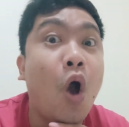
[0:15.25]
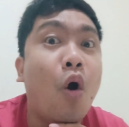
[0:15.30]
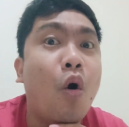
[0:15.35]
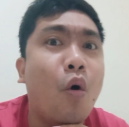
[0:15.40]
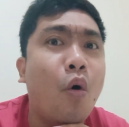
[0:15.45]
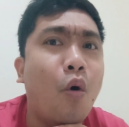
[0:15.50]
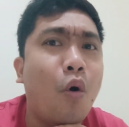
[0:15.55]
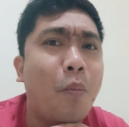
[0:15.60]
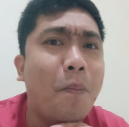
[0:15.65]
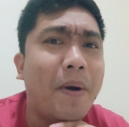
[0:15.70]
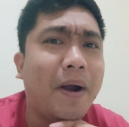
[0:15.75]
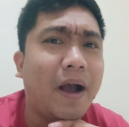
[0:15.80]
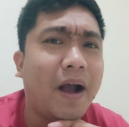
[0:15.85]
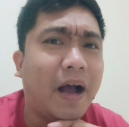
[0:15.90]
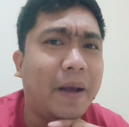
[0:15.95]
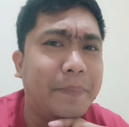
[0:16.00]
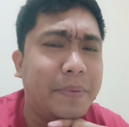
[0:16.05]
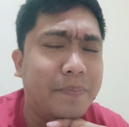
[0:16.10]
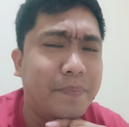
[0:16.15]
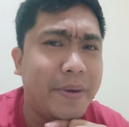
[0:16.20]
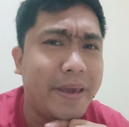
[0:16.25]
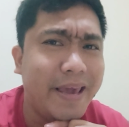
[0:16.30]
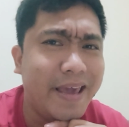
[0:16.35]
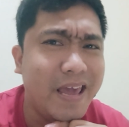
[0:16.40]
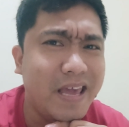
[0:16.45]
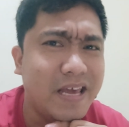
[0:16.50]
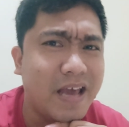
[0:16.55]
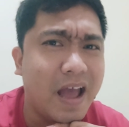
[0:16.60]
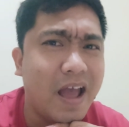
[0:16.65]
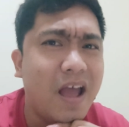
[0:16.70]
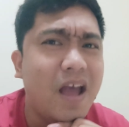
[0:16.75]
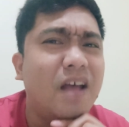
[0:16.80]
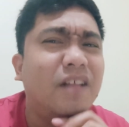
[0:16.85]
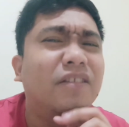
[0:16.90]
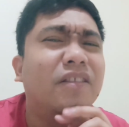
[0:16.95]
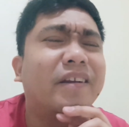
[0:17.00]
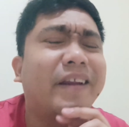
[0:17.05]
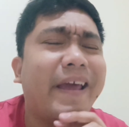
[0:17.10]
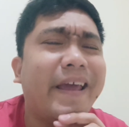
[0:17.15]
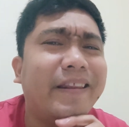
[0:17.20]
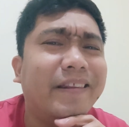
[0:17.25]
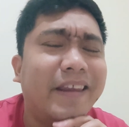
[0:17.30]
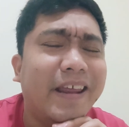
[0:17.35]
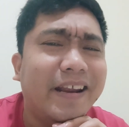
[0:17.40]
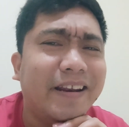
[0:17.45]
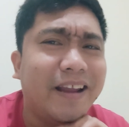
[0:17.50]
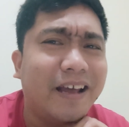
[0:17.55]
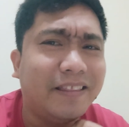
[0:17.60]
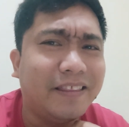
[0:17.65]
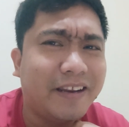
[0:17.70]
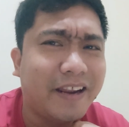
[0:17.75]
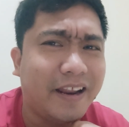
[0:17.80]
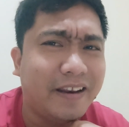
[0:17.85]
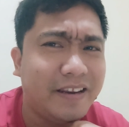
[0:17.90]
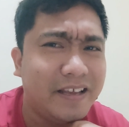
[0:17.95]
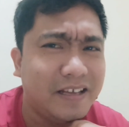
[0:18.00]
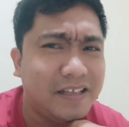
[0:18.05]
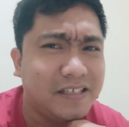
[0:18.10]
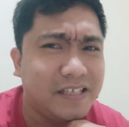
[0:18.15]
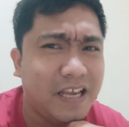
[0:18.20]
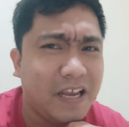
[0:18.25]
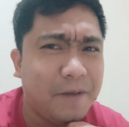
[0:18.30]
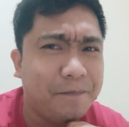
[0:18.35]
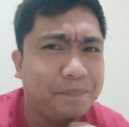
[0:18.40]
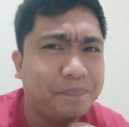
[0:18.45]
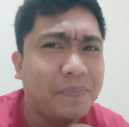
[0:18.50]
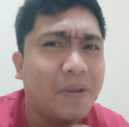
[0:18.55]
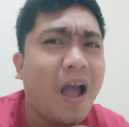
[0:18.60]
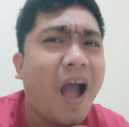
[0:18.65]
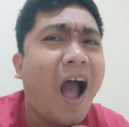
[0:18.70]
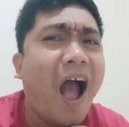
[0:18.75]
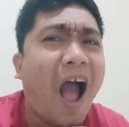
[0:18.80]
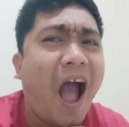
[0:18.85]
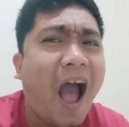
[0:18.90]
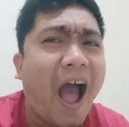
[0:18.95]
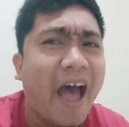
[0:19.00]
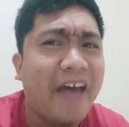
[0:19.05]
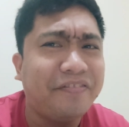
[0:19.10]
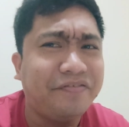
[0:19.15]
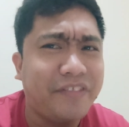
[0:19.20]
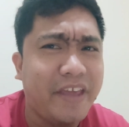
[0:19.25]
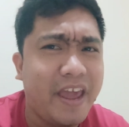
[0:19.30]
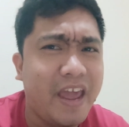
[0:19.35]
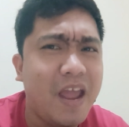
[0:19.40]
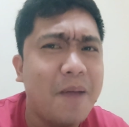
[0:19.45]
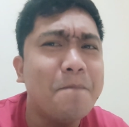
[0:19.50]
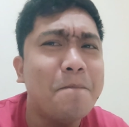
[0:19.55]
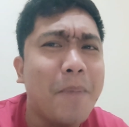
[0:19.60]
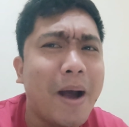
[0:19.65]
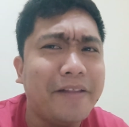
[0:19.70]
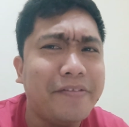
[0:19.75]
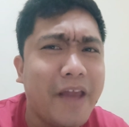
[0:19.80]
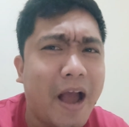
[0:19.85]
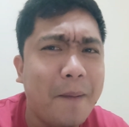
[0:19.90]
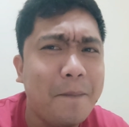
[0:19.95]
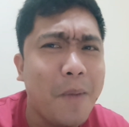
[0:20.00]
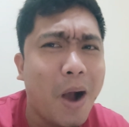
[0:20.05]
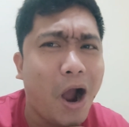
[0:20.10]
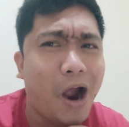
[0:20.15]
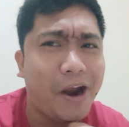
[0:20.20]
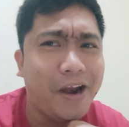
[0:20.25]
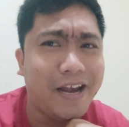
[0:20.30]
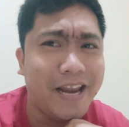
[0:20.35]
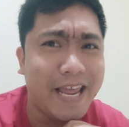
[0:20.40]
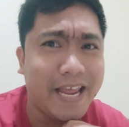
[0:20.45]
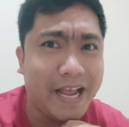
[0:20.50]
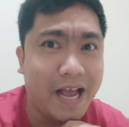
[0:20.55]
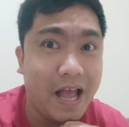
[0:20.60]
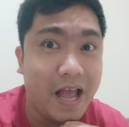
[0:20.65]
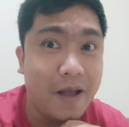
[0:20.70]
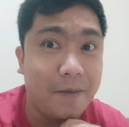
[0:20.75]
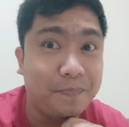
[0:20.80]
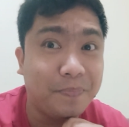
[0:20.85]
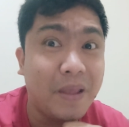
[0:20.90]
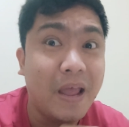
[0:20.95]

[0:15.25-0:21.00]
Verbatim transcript: Oo mga Kabibig, trending na trending si Ate Madam Maharlika.